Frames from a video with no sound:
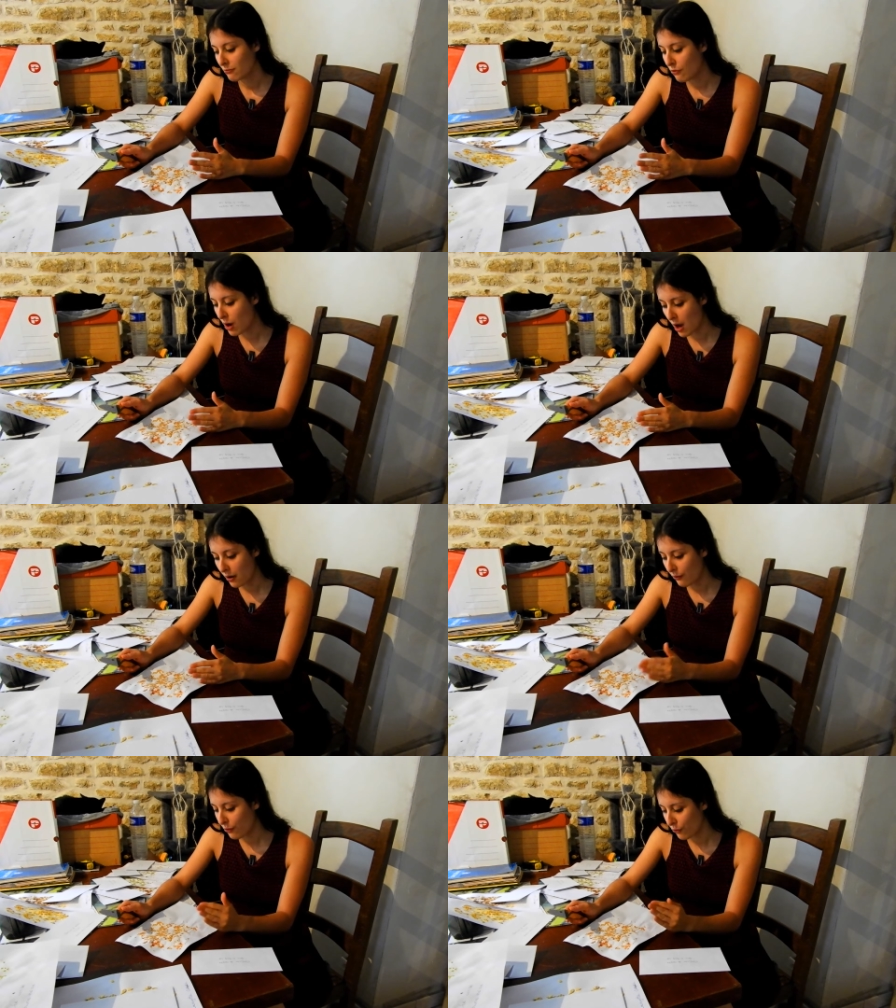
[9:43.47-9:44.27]
Voilà,
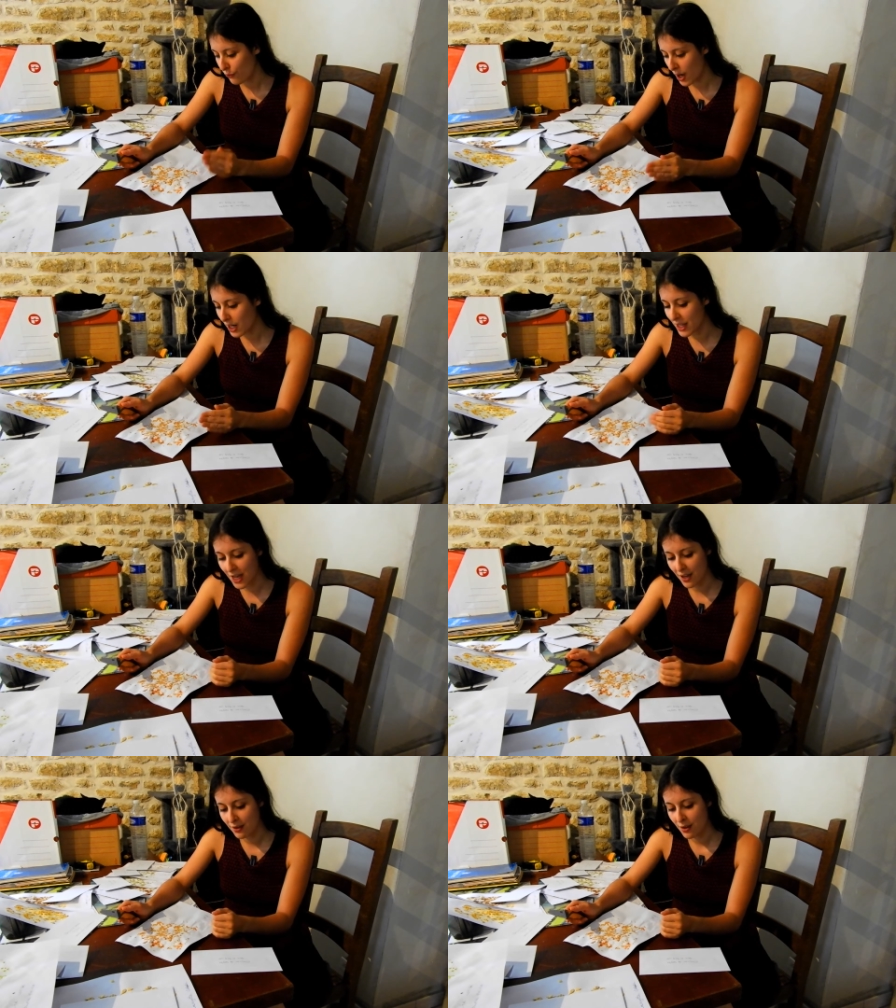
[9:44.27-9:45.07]
faire les
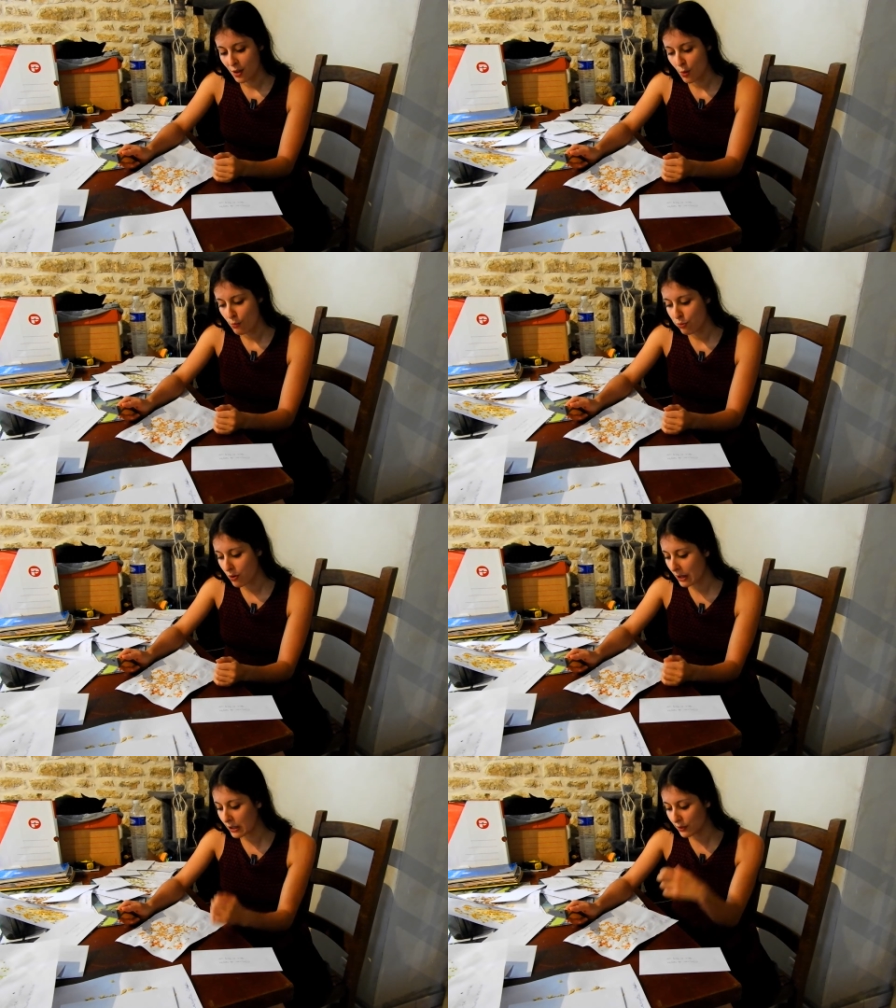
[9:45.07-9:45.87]
graines,
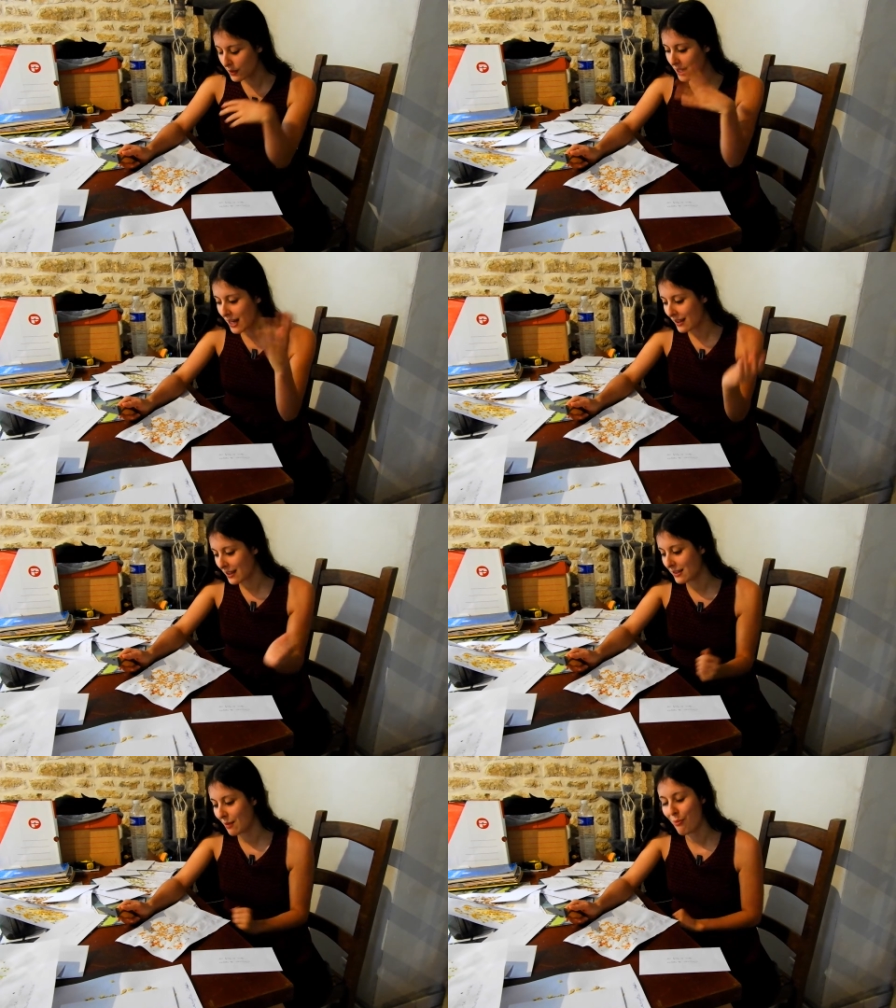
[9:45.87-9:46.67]
point, et se vider la
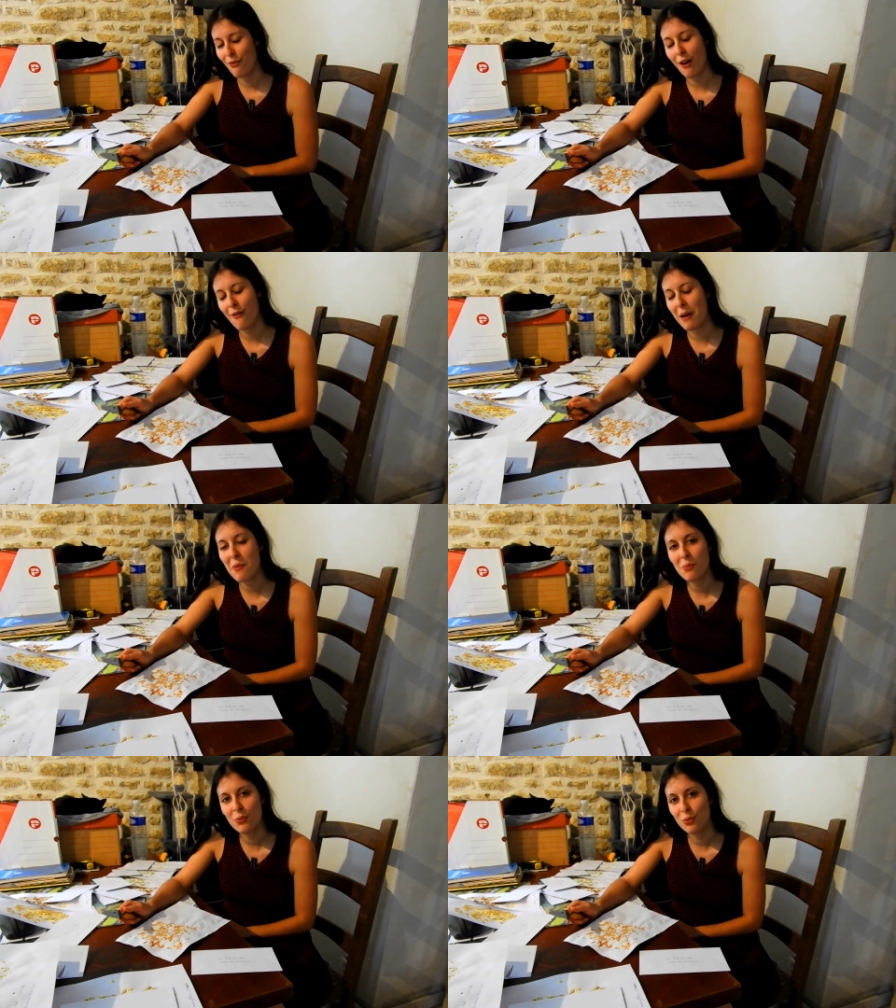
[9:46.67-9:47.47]
tête, ça peut faire
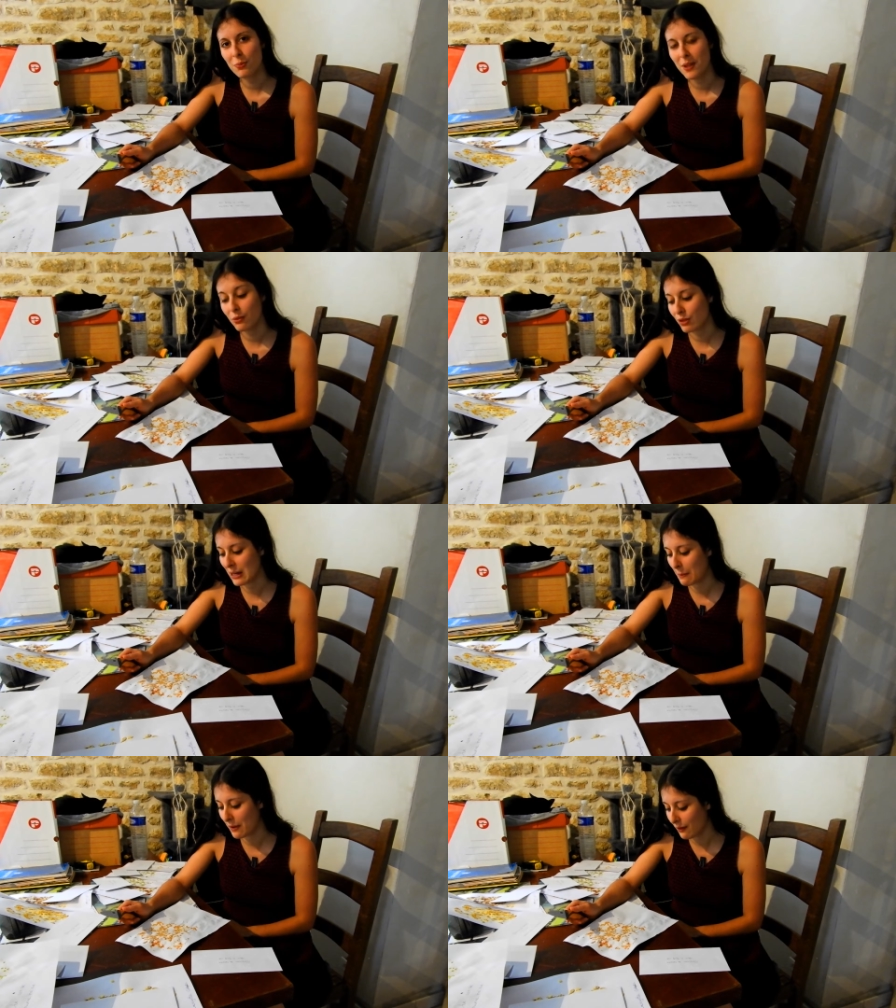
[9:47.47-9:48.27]
vraiment beaucoup de bien. Donc
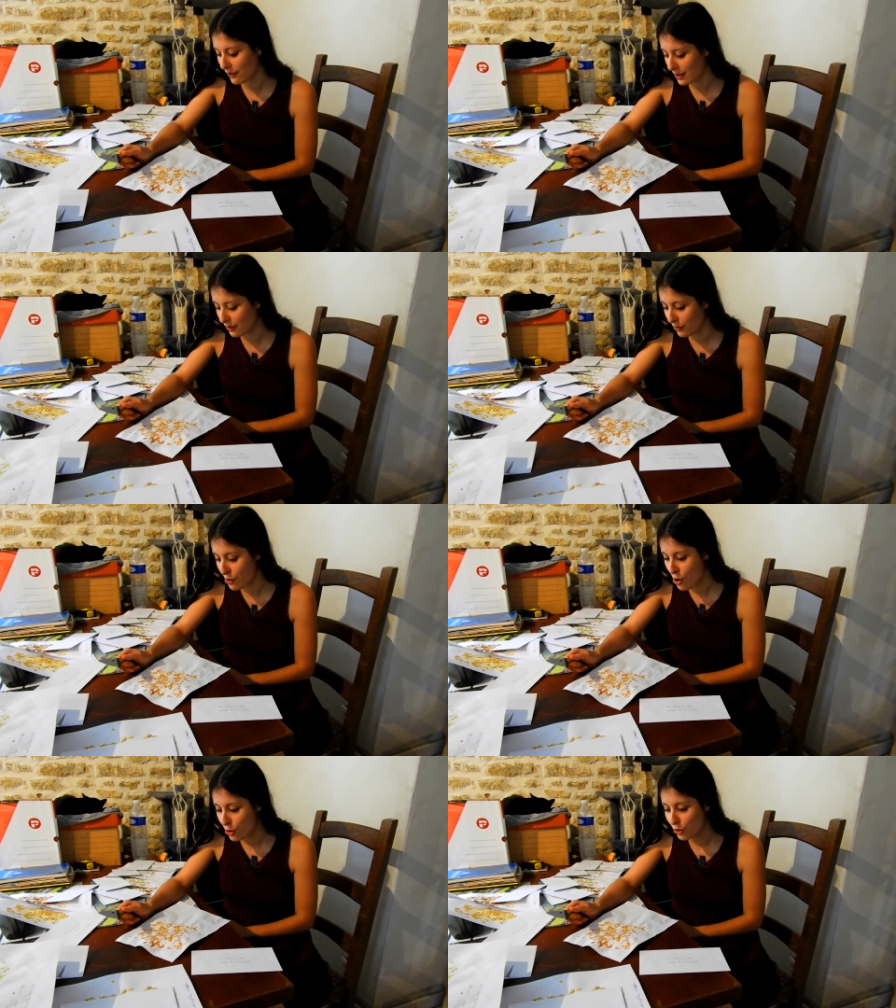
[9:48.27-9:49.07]
j'aime bien faire ce euh,
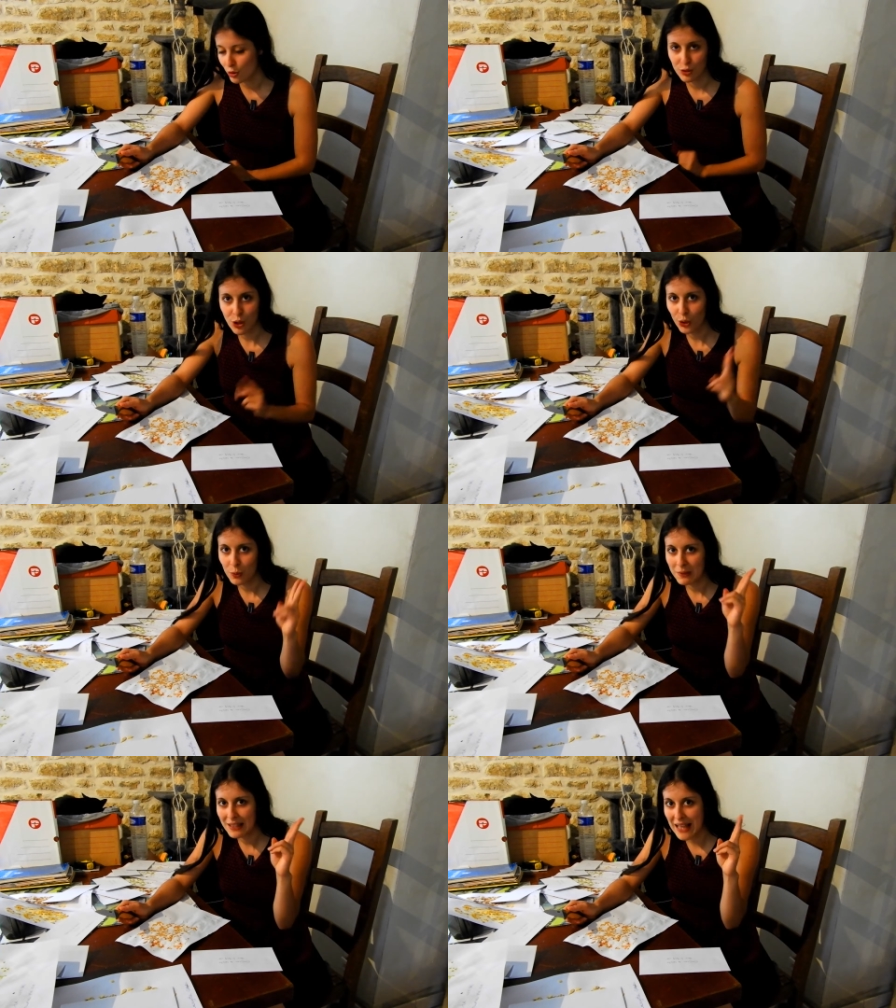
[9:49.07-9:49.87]
cette sorte de
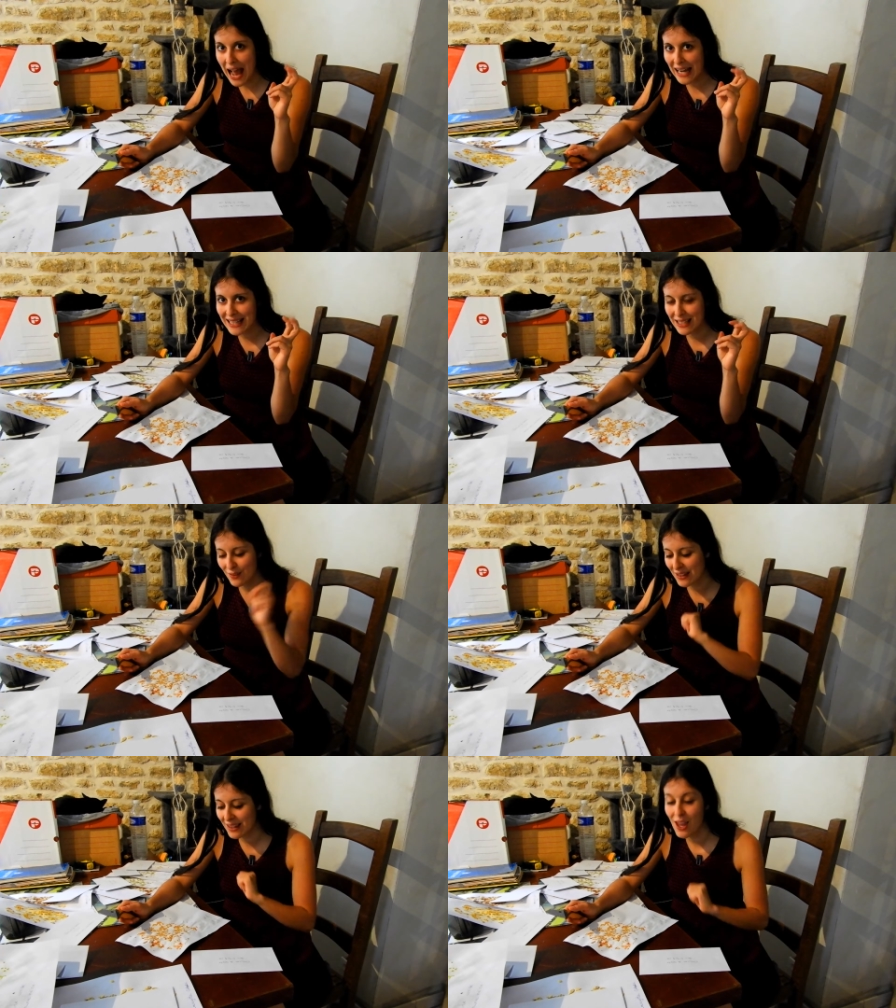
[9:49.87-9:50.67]
petite
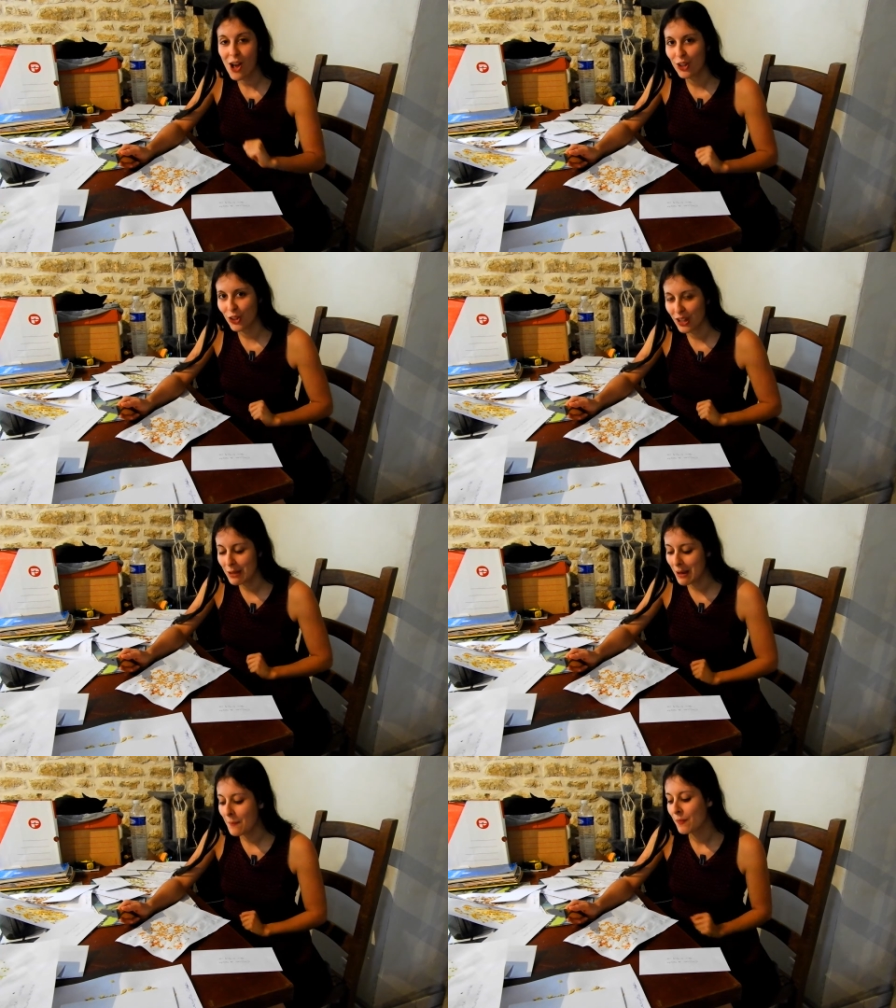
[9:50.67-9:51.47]
activité, entre
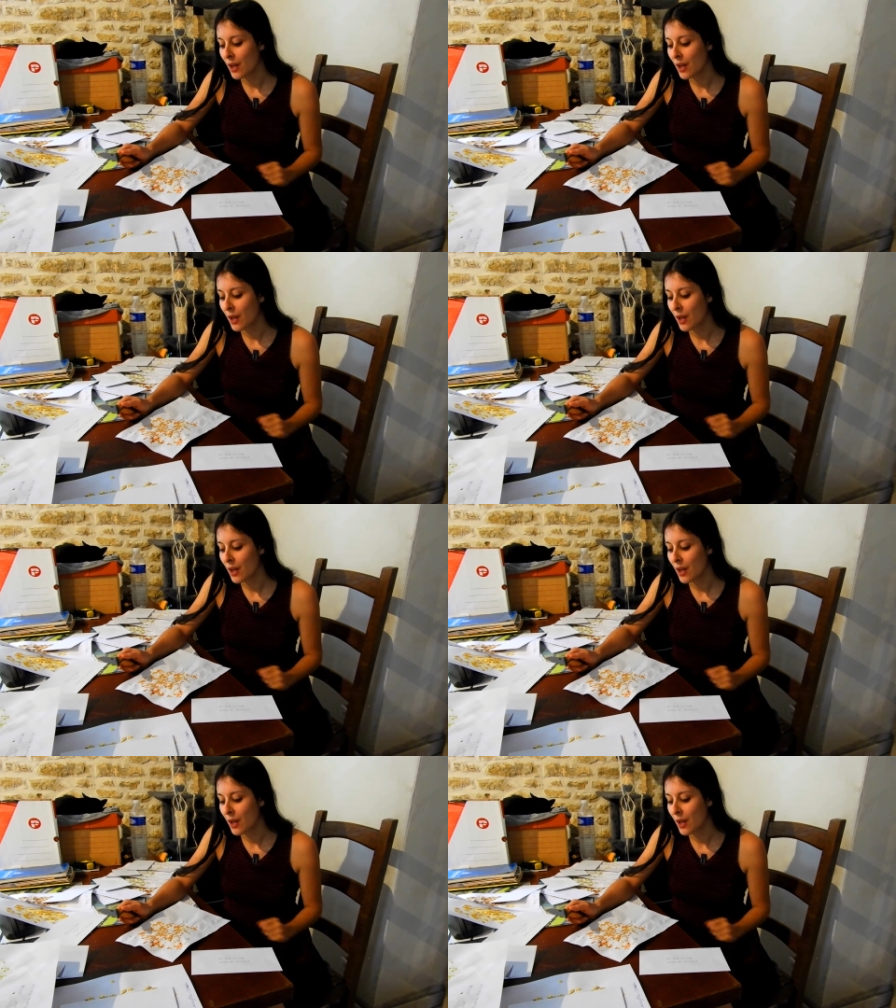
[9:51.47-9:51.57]
guillemets.